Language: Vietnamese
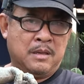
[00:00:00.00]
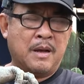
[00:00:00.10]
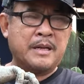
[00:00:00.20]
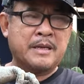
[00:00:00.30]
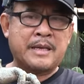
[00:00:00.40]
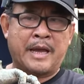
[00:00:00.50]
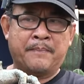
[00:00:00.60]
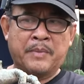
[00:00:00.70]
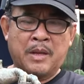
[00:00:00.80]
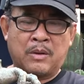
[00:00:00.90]
đó là như vậy
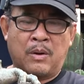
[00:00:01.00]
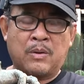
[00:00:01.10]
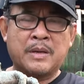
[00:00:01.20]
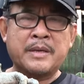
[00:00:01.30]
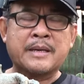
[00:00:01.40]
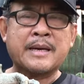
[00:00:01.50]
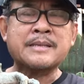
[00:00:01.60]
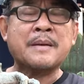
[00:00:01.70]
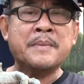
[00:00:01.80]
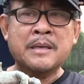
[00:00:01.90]
còn có những cây
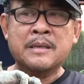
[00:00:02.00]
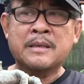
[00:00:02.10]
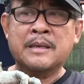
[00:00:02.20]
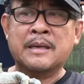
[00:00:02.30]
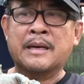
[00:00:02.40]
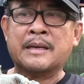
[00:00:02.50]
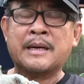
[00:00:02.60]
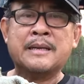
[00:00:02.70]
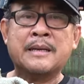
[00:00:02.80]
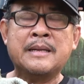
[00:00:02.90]
sap hương à,
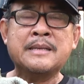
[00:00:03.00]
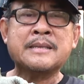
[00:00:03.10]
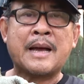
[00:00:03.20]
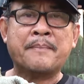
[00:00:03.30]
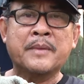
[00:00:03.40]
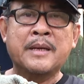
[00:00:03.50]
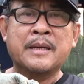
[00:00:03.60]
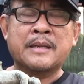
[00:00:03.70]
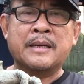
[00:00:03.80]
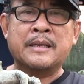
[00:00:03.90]
cây à, linh sam
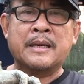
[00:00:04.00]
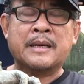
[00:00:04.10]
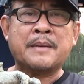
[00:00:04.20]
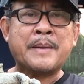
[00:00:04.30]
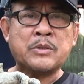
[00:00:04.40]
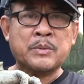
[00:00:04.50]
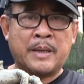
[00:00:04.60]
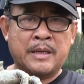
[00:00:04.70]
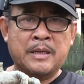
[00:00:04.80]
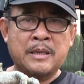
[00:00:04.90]
thì à, cây mai chúa
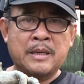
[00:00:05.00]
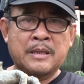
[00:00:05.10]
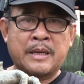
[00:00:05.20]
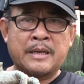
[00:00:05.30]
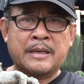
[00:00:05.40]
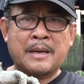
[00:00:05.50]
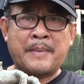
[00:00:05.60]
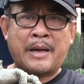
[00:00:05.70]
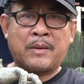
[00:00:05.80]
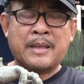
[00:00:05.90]
thủy thì các
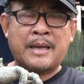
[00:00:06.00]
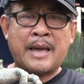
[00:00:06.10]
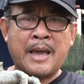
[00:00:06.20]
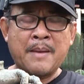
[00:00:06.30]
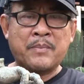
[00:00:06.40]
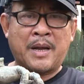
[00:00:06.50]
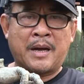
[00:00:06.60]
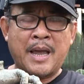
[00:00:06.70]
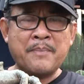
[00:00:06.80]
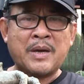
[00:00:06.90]
bạn có thể ép
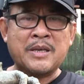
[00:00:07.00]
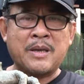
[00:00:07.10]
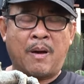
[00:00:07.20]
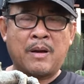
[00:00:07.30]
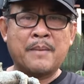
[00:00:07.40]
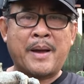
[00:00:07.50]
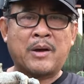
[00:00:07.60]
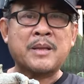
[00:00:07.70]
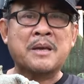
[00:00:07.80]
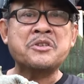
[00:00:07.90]
lại ép cây nhỏ các bạn
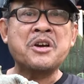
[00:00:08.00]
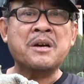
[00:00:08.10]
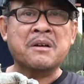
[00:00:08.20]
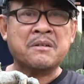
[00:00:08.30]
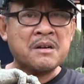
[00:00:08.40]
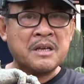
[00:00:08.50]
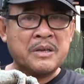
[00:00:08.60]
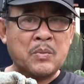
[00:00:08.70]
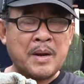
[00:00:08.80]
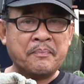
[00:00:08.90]
có thể chơi được rất là
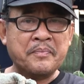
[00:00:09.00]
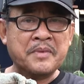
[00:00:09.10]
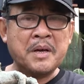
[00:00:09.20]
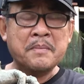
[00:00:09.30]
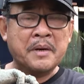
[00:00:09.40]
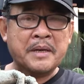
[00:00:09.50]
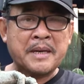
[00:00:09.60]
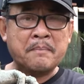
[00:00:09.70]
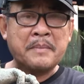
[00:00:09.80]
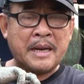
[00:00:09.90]
nhiều năm chơi 10
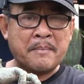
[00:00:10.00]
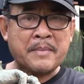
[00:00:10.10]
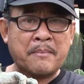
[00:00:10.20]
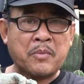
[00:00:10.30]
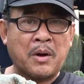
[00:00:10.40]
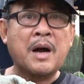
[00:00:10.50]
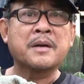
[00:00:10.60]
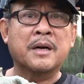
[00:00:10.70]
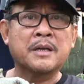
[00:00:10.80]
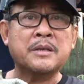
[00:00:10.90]
năm 15 năm còn
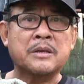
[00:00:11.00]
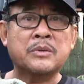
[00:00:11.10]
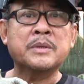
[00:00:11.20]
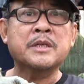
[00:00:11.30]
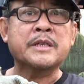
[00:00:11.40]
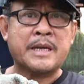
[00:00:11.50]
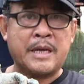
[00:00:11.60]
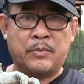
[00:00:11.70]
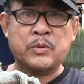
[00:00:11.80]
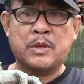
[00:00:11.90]
hơn nữa thì tôi chưa trải
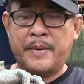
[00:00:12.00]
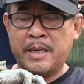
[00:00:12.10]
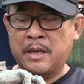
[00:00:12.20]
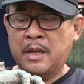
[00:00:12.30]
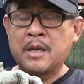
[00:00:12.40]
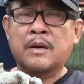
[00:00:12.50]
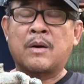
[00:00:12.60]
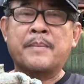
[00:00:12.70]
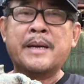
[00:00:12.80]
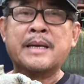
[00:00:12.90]
nghiệm tôi chưa biết
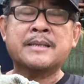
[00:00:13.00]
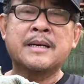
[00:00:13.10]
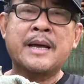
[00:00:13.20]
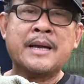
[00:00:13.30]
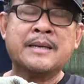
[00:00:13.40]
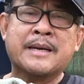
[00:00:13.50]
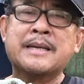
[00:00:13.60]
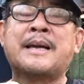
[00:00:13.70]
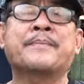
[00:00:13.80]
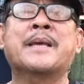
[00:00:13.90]
còn mấy cây sứ ha chỉ
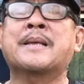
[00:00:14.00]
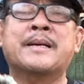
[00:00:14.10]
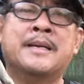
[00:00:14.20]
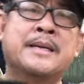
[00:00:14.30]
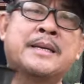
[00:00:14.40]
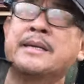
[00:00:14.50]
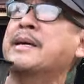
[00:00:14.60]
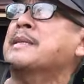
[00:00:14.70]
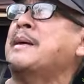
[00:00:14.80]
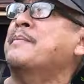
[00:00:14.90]
có tầm vậy thôi
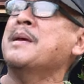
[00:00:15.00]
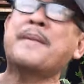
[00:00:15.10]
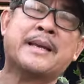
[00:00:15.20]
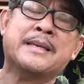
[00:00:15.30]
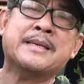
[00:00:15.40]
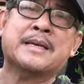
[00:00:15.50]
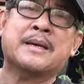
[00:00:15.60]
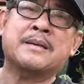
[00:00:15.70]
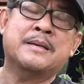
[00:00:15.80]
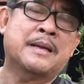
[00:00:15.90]
chỉ có tầm để bạn như vậy
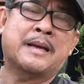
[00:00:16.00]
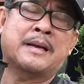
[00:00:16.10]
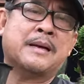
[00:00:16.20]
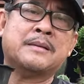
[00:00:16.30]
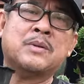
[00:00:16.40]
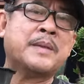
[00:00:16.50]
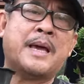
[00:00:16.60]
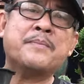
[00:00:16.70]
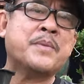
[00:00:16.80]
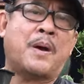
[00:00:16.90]
thôi à, chúng ta
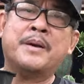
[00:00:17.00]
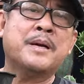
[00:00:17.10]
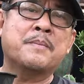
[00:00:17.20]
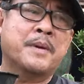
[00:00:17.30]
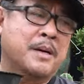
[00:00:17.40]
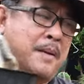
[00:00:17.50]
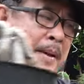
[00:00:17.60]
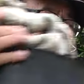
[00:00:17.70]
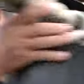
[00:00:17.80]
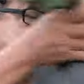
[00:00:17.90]
ép nhỏ nữa không được các
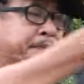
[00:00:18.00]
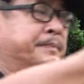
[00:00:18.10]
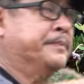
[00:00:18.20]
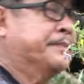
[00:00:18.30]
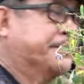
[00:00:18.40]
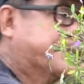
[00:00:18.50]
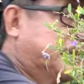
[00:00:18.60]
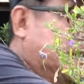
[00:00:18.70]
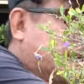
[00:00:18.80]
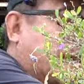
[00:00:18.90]
bạn ừ
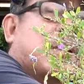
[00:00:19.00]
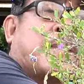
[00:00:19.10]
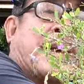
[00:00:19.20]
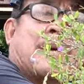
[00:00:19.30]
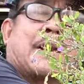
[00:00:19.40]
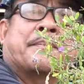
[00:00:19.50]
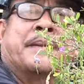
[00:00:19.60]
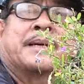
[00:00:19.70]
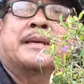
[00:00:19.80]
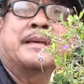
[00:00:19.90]
và ờ, nếu bạn nào làm
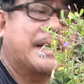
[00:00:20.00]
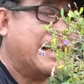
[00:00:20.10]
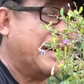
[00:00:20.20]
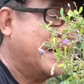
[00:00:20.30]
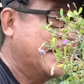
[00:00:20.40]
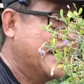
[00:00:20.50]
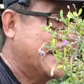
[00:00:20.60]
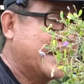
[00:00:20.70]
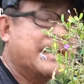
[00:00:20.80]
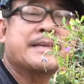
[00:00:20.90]
được thì à,
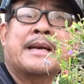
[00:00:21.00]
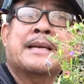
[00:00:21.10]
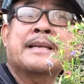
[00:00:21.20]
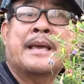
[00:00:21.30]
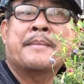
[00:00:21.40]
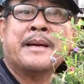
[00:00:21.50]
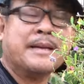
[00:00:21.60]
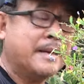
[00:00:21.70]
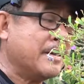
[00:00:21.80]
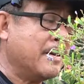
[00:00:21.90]
thì chia sẻ kinh nghiệm ha
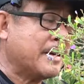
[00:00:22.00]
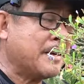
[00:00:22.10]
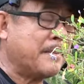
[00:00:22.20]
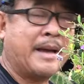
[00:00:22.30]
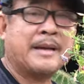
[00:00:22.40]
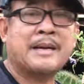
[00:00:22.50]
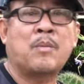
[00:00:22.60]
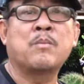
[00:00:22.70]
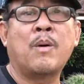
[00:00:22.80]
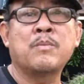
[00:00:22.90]
để cho các bạn à,
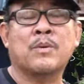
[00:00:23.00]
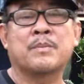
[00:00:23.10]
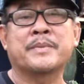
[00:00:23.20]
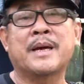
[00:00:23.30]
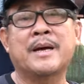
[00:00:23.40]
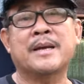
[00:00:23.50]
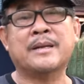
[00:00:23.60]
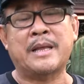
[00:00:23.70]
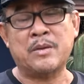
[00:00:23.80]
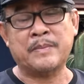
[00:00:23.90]
đọc môn cùng chơi
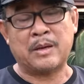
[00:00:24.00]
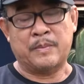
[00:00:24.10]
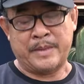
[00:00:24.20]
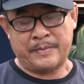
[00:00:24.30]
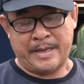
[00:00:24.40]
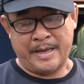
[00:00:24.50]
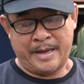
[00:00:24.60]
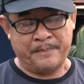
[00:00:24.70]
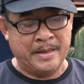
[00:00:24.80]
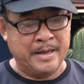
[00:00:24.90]
để chúng ta cùng nhau trải
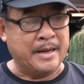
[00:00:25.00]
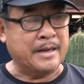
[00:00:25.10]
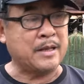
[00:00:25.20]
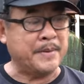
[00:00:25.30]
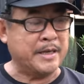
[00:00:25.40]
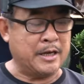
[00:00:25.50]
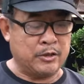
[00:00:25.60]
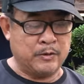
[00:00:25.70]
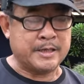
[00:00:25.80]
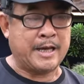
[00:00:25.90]
nghiệm à, thôi bây giờ
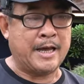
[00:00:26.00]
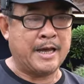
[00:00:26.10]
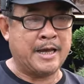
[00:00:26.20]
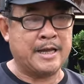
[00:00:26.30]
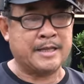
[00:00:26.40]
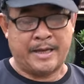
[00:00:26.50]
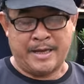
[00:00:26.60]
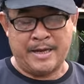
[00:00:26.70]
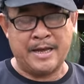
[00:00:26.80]
tôi sẽ à, tỉa